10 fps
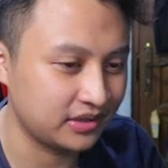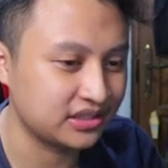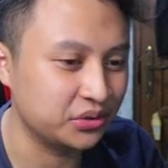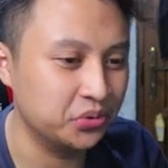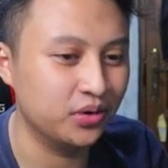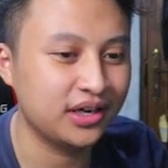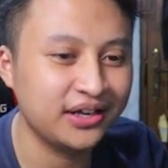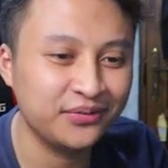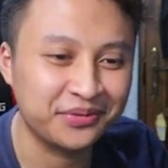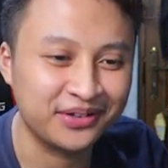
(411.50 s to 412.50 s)
Masih dua
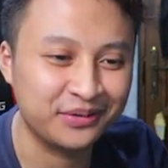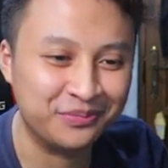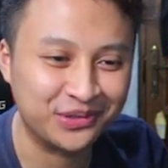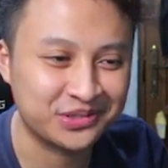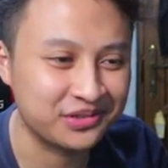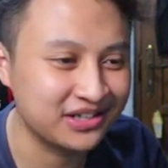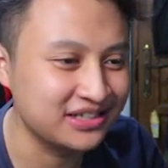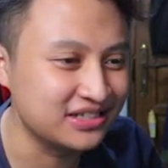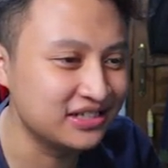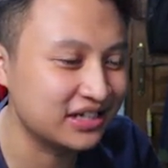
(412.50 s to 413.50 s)
inv eh, impostornya
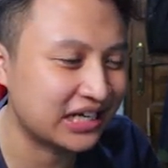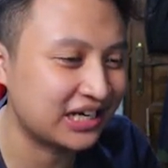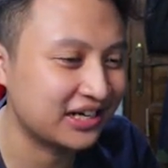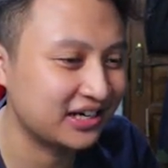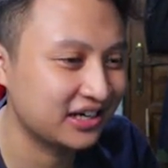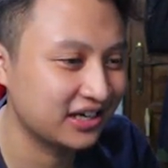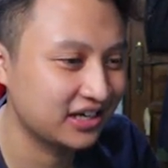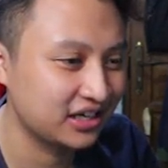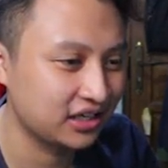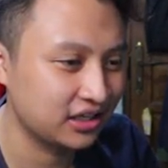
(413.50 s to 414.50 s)
anjir ah.
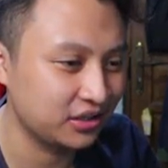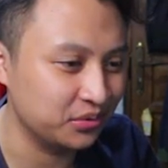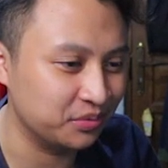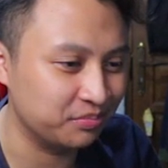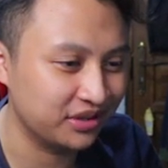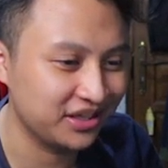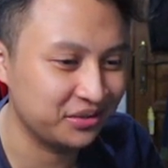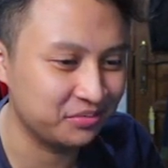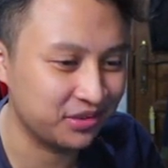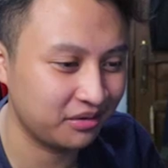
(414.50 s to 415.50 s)
Dupri,
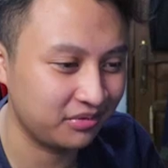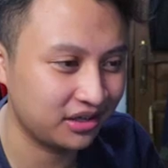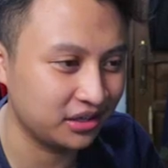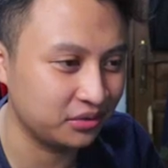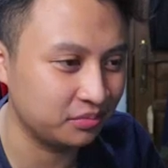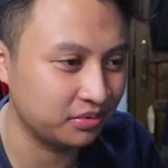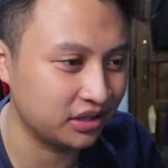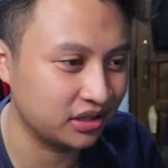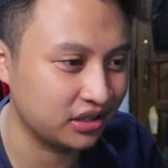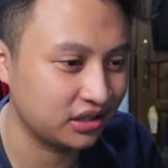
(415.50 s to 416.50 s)
Dupri aman gak nih Dupri?
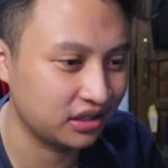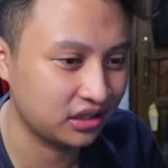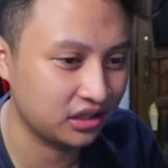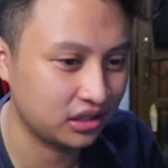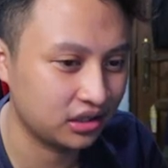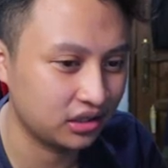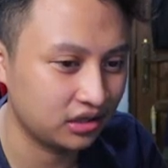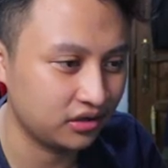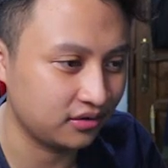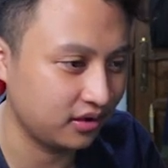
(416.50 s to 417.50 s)

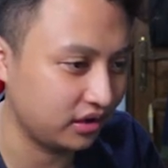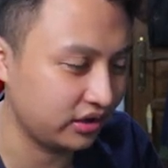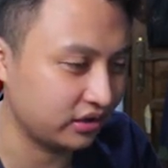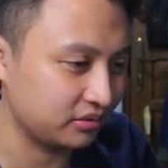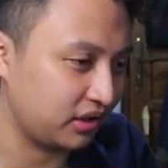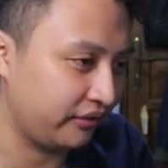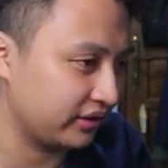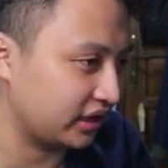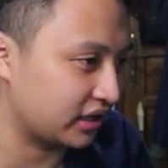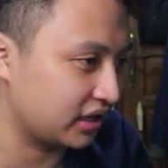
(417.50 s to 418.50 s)
Gua lewat
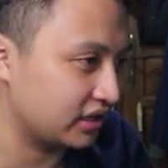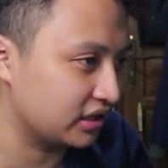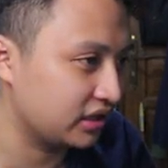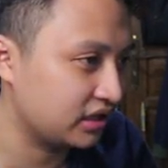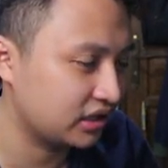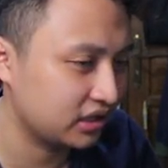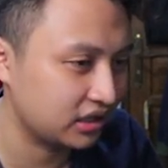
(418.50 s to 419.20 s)
kafetaria aja deh.